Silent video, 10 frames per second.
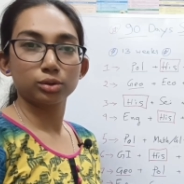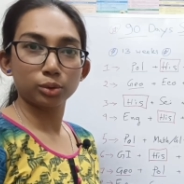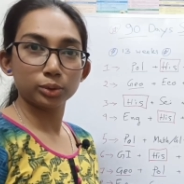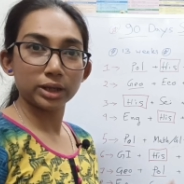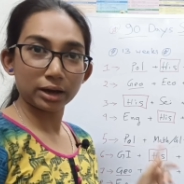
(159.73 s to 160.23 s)
তো
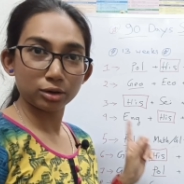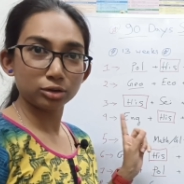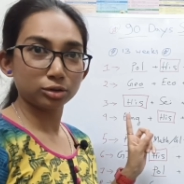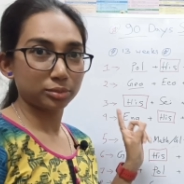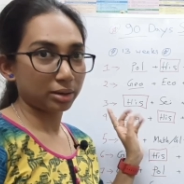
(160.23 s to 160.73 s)
দেখো
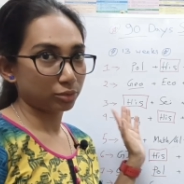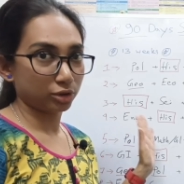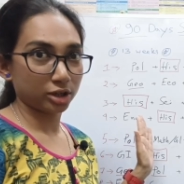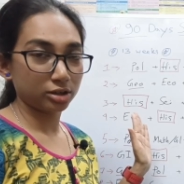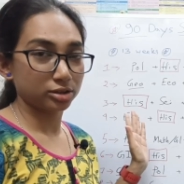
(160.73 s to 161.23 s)
তোমরা
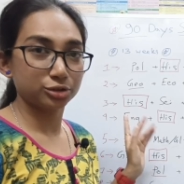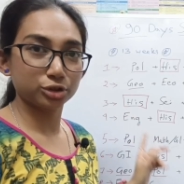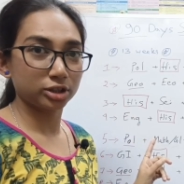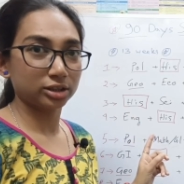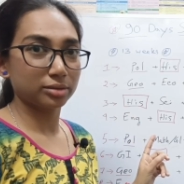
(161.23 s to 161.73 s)
বোর্ডে
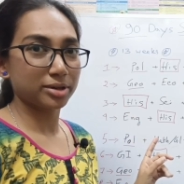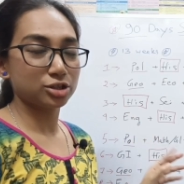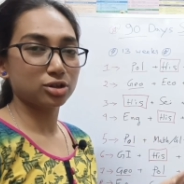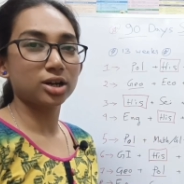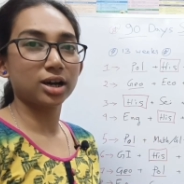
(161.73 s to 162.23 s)
নিশ্চয়ই দেখতে
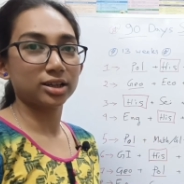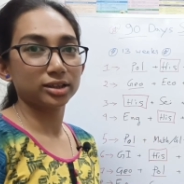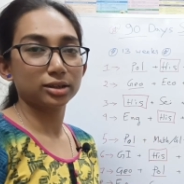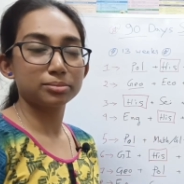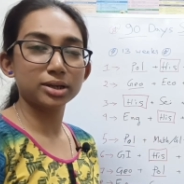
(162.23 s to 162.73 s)
পাচ্ছ আর না
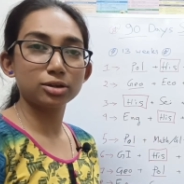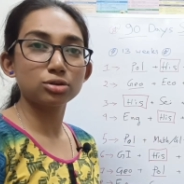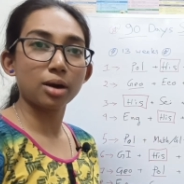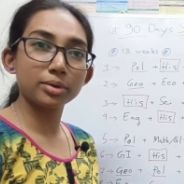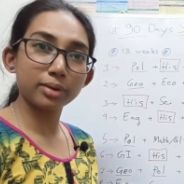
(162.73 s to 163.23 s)
দেখতে পেলেও
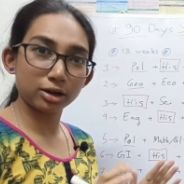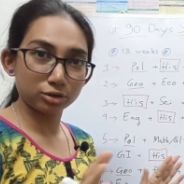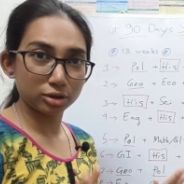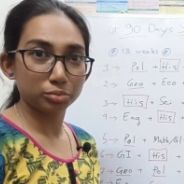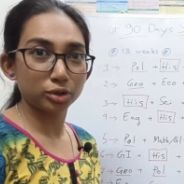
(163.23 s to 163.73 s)
আমি ভালো
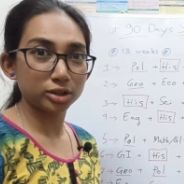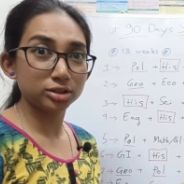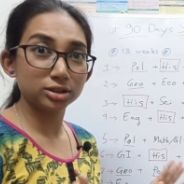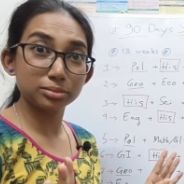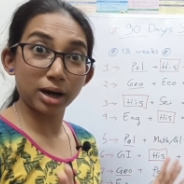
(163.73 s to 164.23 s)
করে বলে
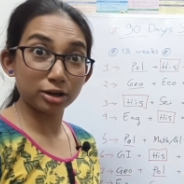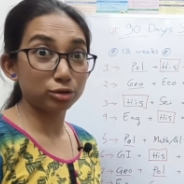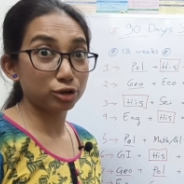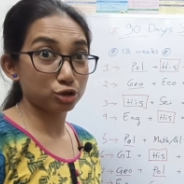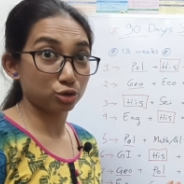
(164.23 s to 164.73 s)
দিচ্ছি ভালো
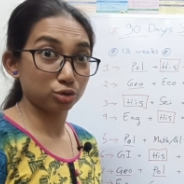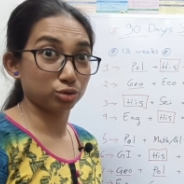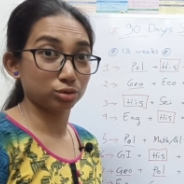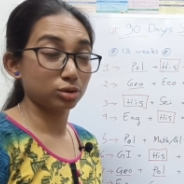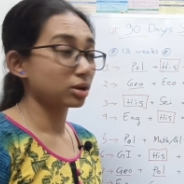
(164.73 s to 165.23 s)
করে শোনো
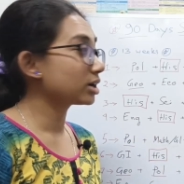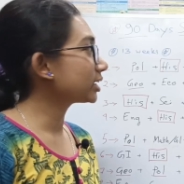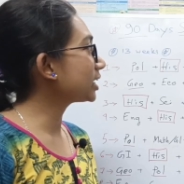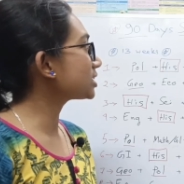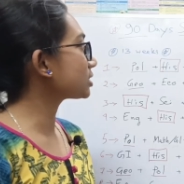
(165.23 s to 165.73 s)

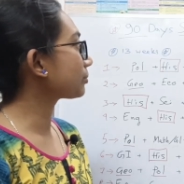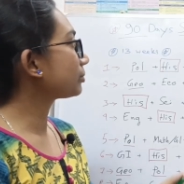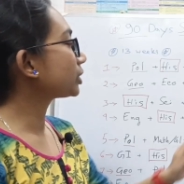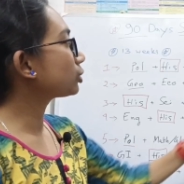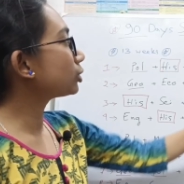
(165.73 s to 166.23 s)
ঠিক আছে
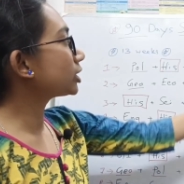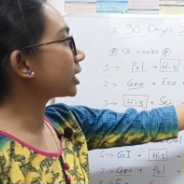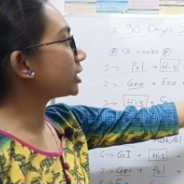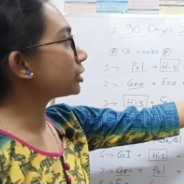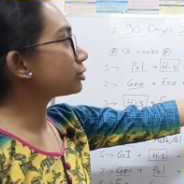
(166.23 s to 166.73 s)
তো
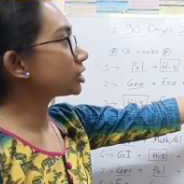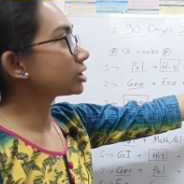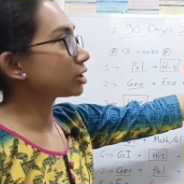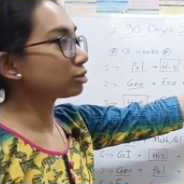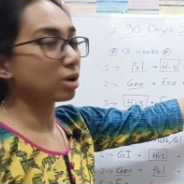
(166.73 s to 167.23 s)
ডেলি রুটিন
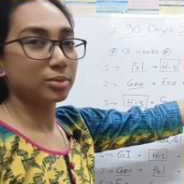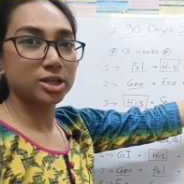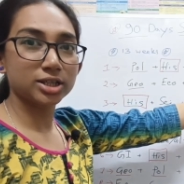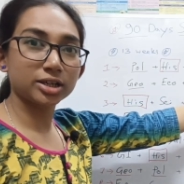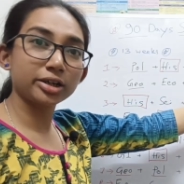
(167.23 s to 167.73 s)
কিন্তু
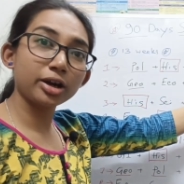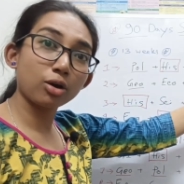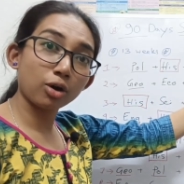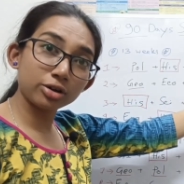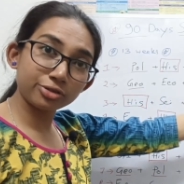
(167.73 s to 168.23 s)
আমার চ্যানেলে
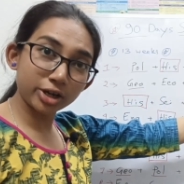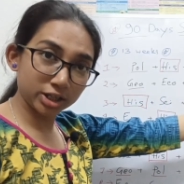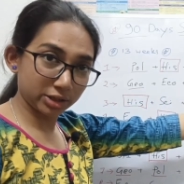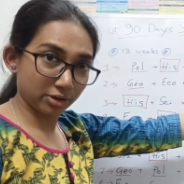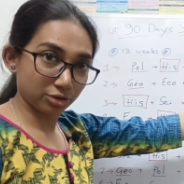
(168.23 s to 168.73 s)

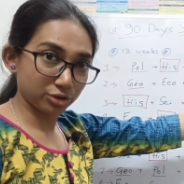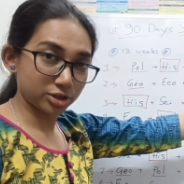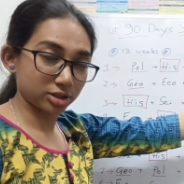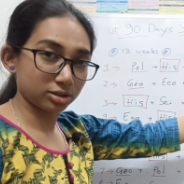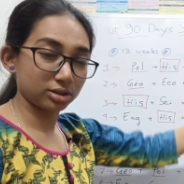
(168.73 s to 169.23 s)
অলরেডি দেওয়া
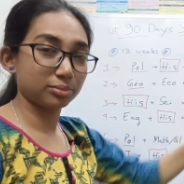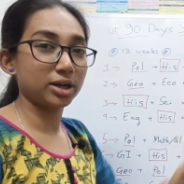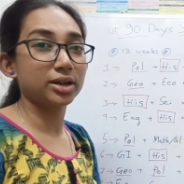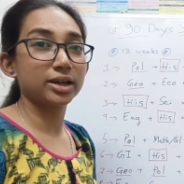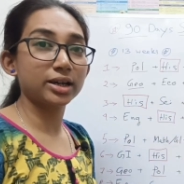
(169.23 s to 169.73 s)
রয়েছে
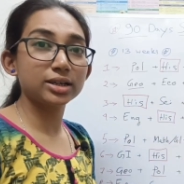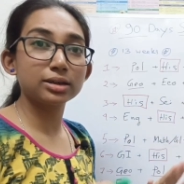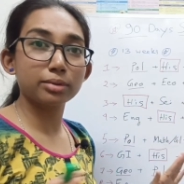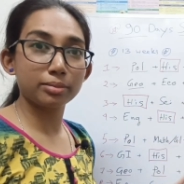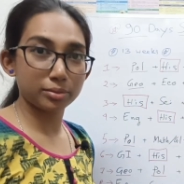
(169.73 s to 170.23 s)
মানে ডেলি
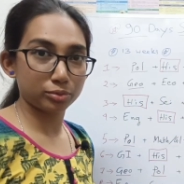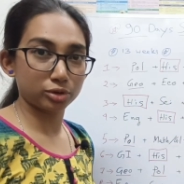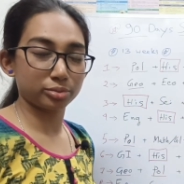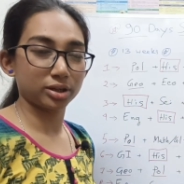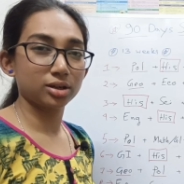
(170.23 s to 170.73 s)
কিভাবে
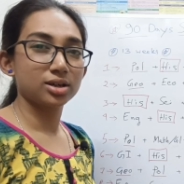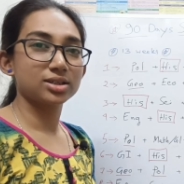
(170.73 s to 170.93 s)
পড়বে